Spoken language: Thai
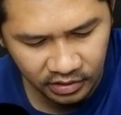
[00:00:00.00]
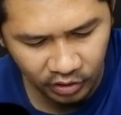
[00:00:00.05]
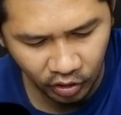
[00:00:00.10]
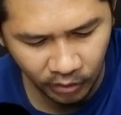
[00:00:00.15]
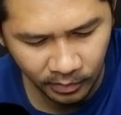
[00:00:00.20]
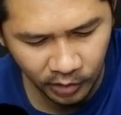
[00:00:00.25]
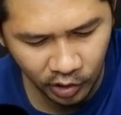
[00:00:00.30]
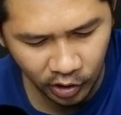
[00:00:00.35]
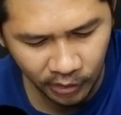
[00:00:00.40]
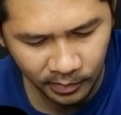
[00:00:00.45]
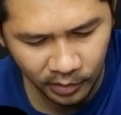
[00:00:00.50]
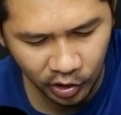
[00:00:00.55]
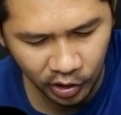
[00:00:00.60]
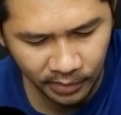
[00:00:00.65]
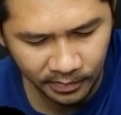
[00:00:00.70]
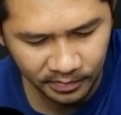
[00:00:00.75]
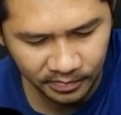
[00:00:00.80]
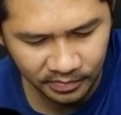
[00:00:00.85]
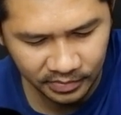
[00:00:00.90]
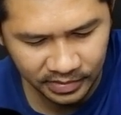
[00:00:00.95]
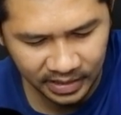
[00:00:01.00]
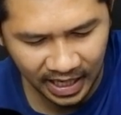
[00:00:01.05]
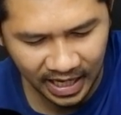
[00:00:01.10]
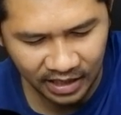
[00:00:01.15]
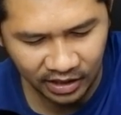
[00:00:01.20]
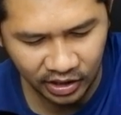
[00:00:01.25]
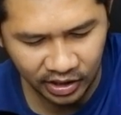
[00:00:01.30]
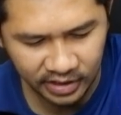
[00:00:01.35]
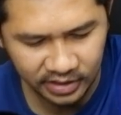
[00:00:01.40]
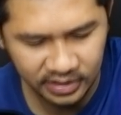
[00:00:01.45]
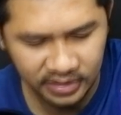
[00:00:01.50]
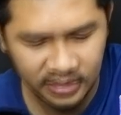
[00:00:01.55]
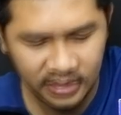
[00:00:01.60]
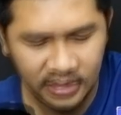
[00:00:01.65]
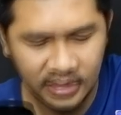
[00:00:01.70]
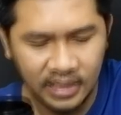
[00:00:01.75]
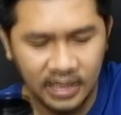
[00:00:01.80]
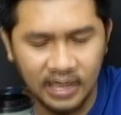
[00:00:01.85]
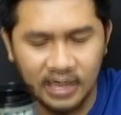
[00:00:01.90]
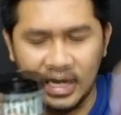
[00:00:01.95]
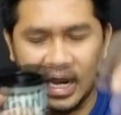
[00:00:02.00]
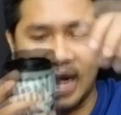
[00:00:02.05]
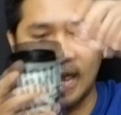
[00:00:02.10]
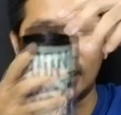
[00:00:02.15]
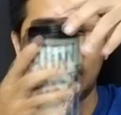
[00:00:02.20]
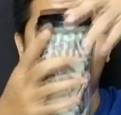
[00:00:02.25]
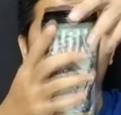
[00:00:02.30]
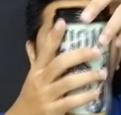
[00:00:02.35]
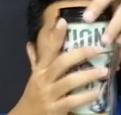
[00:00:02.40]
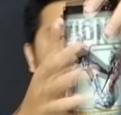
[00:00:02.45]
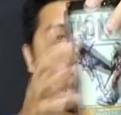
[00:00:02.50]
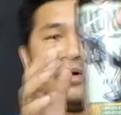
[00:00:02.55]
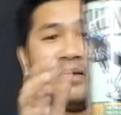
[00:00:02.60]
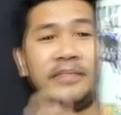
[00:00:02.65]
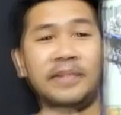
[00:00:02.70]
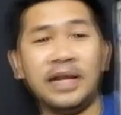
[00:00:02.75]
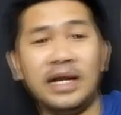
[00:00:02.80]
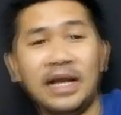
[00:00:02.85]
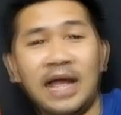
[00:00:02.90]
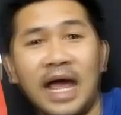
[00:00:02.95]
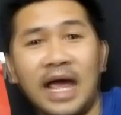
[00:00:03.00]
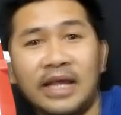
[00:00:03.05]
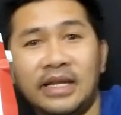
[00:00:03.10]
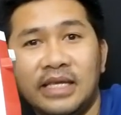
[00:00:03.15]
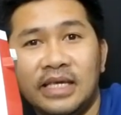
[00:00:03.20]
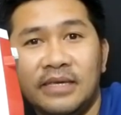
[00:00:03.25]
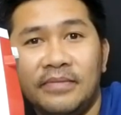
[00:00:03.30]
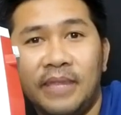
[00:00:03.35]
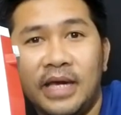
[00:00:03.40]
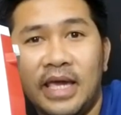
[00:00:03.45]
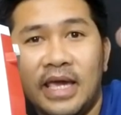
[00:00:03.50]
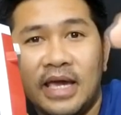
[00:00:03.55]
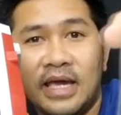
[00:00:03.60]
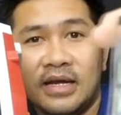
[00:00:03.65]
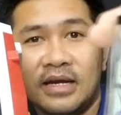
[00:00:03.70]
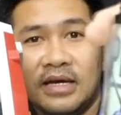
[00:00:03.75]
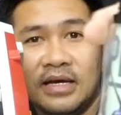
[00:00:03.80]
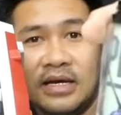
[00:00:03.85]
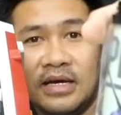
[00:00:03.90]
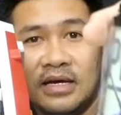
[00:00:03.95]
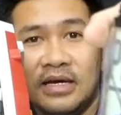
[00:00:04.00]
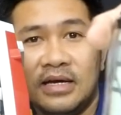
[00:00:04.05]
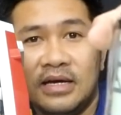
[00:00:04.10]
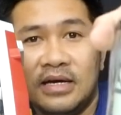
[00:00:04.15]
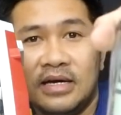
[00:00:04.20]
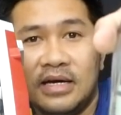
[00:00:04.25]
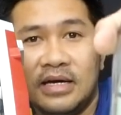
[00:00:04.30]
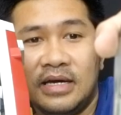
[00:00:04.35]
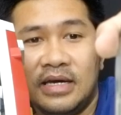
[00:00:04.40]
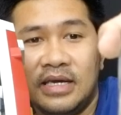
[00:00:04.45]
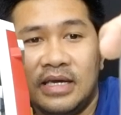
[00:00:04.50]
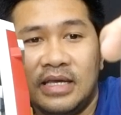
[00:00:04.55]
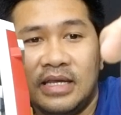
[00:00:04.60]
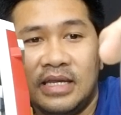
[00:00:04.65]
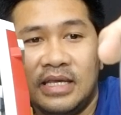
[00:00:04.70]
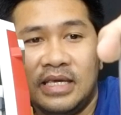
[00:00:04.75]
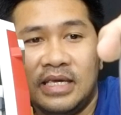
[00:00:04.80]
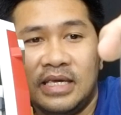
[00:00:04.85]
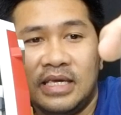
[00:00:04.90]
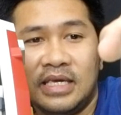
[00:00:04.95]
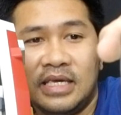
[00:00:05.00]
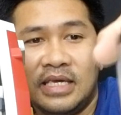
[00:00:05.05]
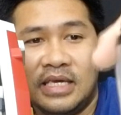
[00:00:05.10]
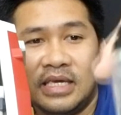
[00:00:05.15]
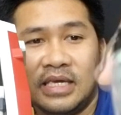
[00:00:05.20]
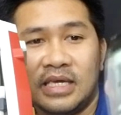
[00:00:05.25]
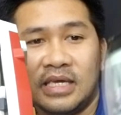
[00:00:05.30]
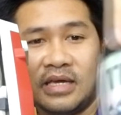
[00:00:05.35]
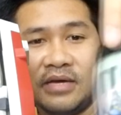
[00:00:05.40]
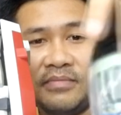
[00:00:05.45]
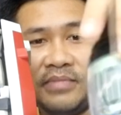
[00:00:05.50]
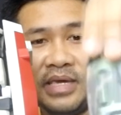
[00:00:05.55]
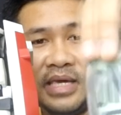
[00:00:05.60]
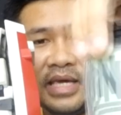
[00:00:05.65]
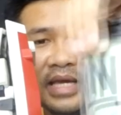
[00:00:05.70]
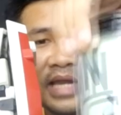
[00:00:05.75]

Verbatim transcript: ล้มล้มล้ม ตั้งก่อน ลายต่อไปก็เป็นลายทีมพระเอกเลย นี่ ก็มี